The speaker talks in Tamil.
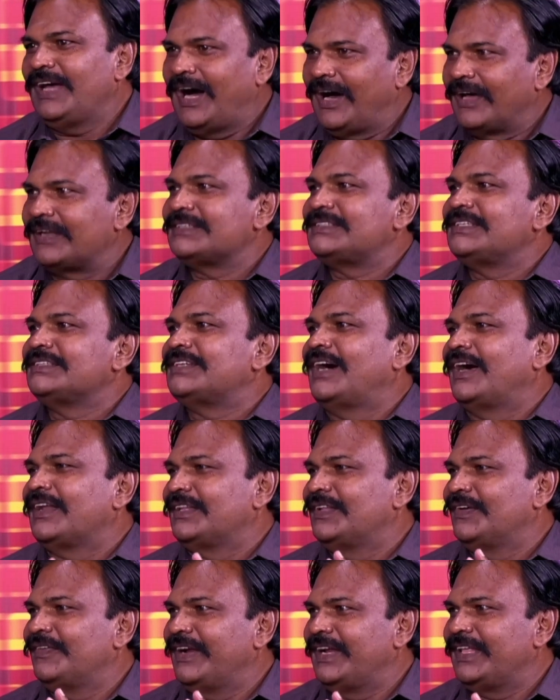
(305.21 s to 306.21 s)
அரசு
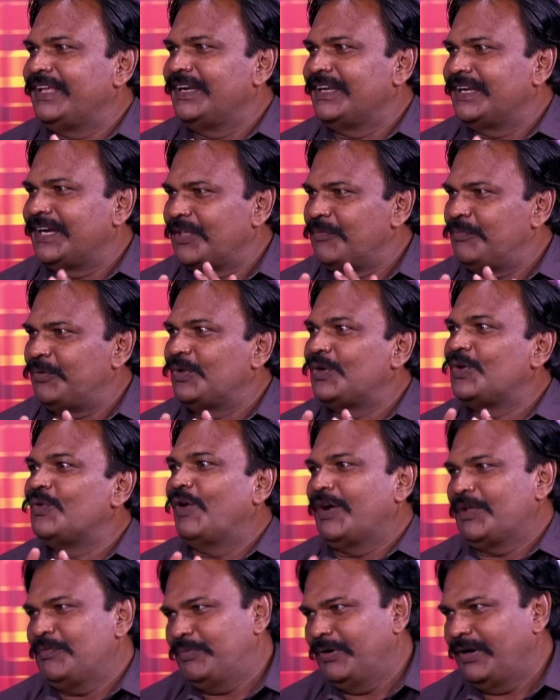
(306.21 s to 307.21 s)
சார்ந்த வேலைகள் கிடைப்பதற்கு
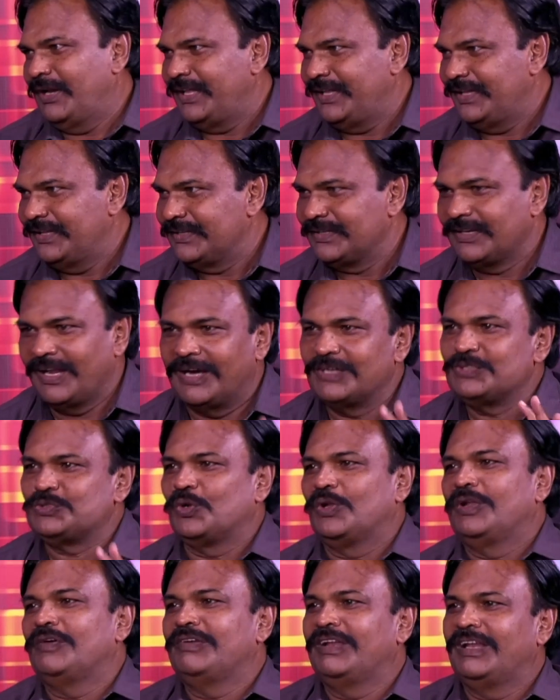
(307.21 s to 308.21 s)
வாய்ப்பில்லை நான்
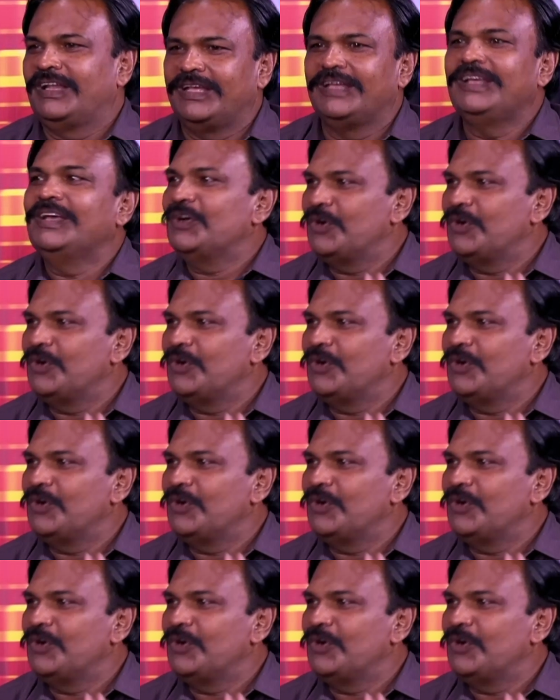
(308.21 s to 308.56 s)
சொல்லவில்லை